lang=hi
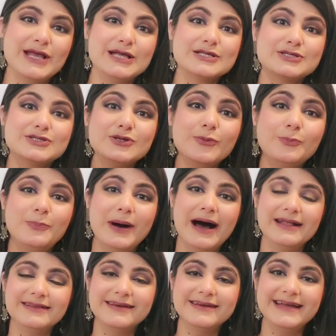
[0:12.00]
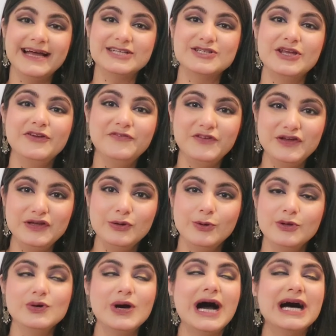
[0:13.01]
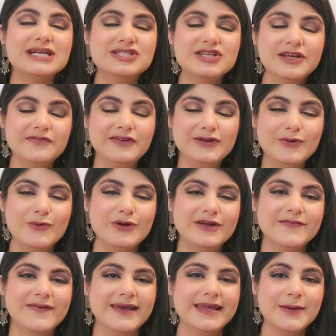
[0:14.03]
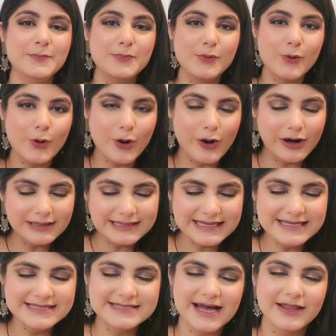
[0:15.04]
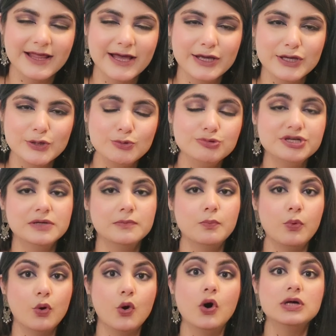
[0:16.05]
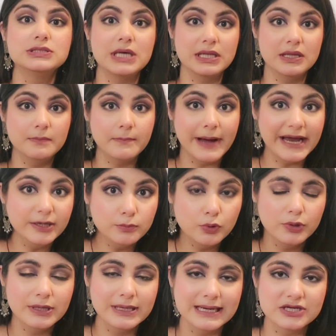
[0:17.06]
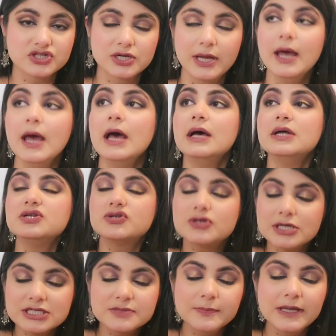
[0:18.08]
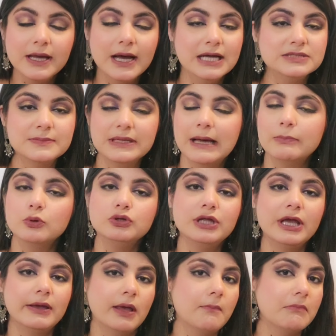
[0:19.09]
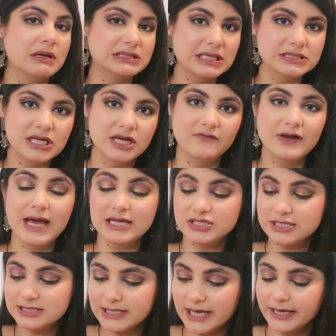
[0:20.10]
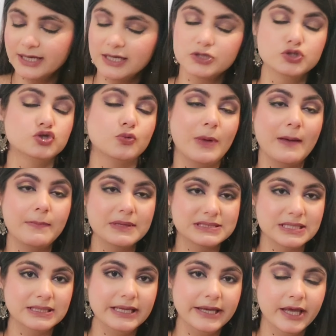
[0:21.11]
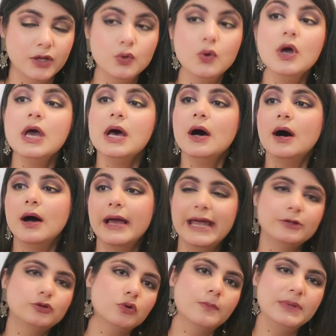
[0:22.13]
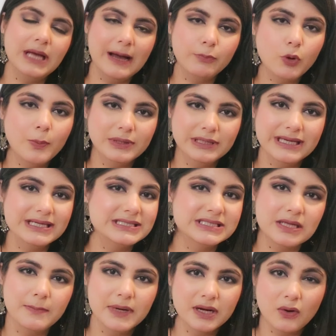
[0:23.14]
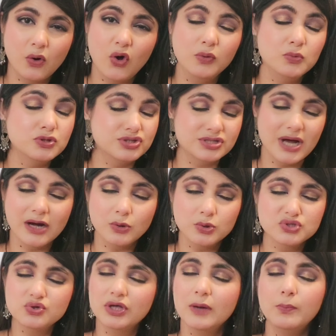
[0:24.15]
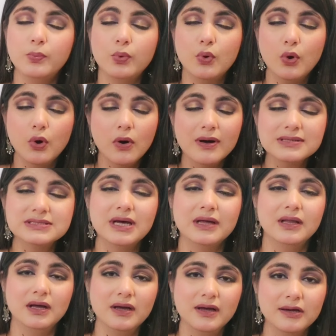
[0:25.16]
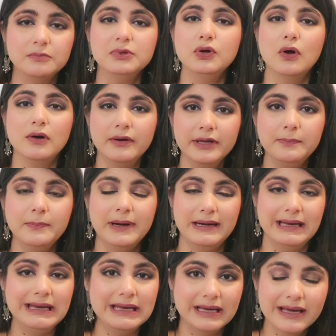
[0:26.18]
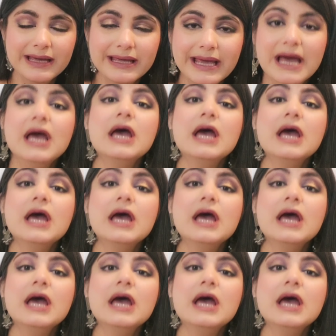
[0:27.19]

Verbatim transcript: सो so, बात करें आज की वीडियो की तो आज की वीडियो होने वाली है बहुत ही ज्यादा ह्यूज एंड बहुत ज्यादा माइंड ब्लोइंग कलेक्शन है ट्रस्ट मी गाइज मतलब आपको देख के मजा जाने वाला है आज की सारी कलेक्शन जो मैं आपके साथ लेके आई हूँ एक तो भी आपको पता है कि समर ऑलमोस्ट स्टार्ट हो चुकी है बहुत ज्यादा गर्मी ऑलरेडी पड़ने लग गई है